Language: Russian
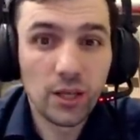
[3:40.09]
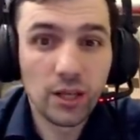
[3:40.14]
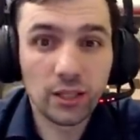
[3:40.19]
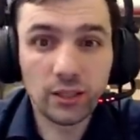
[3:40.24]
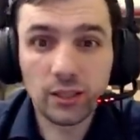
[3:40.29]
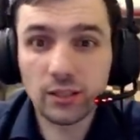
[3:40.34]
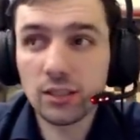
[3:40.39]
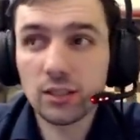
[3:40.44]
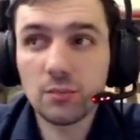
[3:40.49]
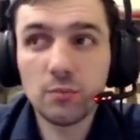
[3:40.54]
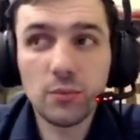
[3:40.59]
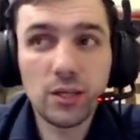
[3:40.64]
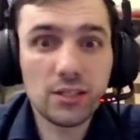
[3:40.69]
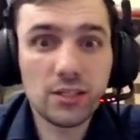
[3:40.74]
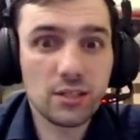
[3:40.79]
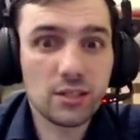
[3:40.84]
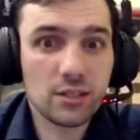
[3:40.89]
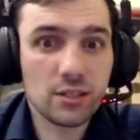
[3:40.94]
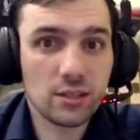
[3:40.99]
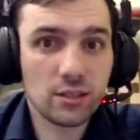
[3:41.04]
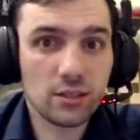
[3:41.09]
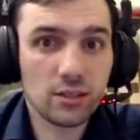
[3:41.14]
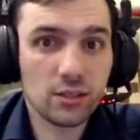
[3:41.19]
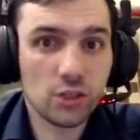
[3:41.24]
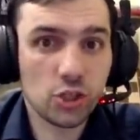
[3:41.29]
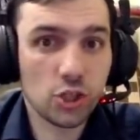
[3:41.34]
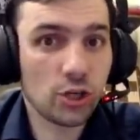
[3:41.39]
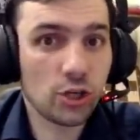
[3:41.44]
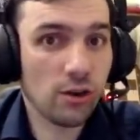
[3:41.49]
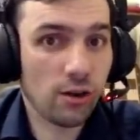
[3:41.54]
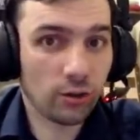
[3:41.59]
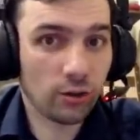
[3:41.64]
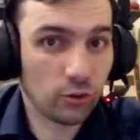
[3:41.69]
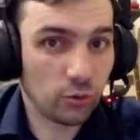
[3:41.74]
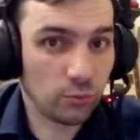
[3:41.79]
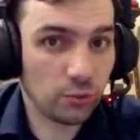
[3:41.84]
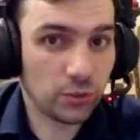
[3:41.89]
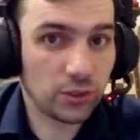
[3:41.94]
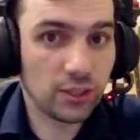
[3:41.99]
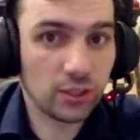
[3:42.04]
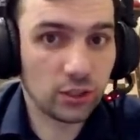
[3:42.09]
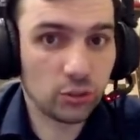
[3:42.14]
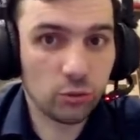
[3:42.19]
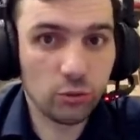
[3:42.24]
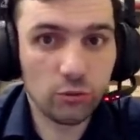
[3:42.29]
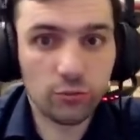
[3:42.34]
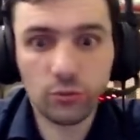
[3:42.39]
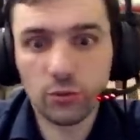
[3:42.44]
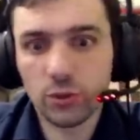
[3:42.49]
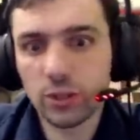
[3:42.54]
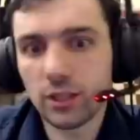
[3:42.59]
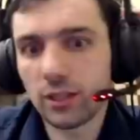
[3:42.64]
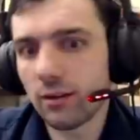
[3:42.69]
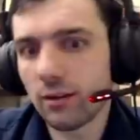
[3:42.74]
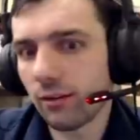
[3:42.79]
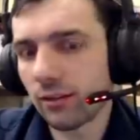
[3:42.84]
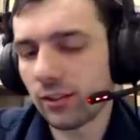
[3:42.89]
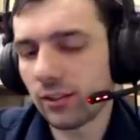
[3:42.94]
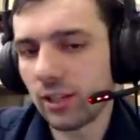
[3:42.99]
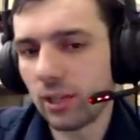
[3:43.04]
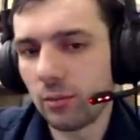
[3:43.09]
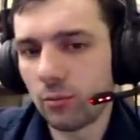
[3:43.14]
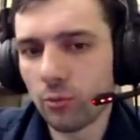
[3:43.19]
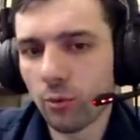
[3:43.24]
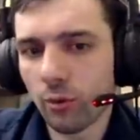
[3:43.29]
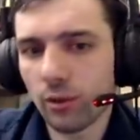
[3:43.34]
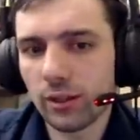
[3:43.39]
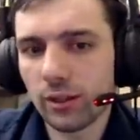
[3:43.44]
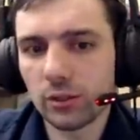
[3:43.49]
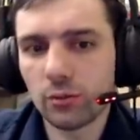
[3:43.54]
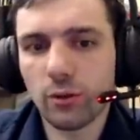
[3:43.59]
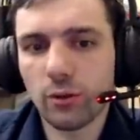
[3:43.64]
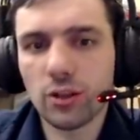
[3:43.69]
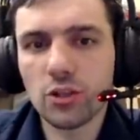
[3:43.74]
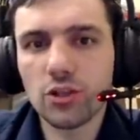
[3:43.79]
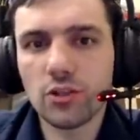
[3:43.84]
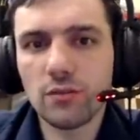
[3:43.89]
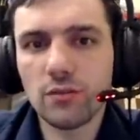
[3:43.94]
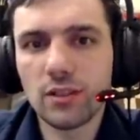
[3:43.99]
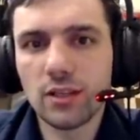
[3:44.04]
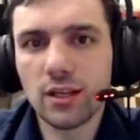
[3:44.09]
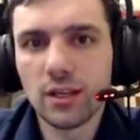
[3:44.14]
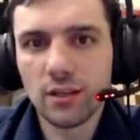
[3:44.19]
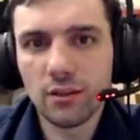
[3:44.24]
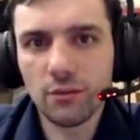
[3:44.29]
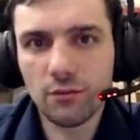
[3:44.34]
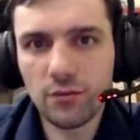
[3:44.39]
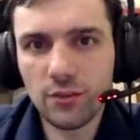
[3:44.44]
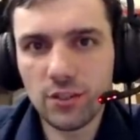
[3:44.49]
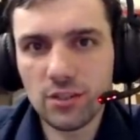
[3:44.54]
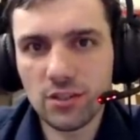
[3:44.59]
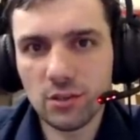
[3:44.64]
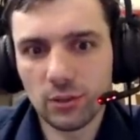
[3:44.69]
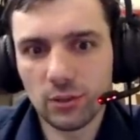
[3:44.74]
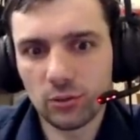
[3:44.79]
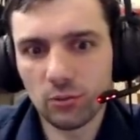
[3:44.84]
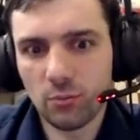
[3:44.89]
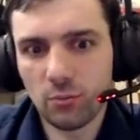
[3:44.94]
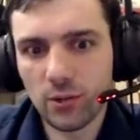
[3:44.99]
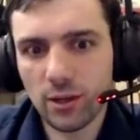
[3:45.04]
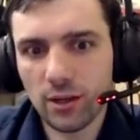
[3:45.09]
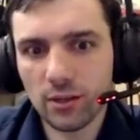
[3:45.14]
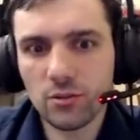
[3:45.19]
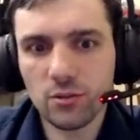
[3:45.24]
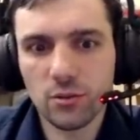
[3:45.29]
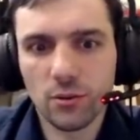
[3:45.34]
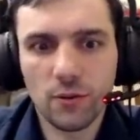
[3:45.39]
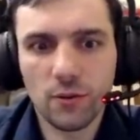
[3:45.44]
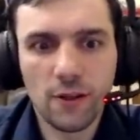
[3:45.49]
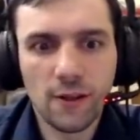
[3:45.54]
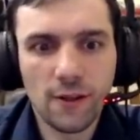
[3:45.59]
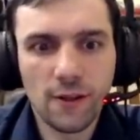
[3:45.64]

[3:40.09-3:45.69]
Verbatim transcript: И надо отметить э, шикарную подготовку Хикарна Камуры, который, очевидно, видел эту партию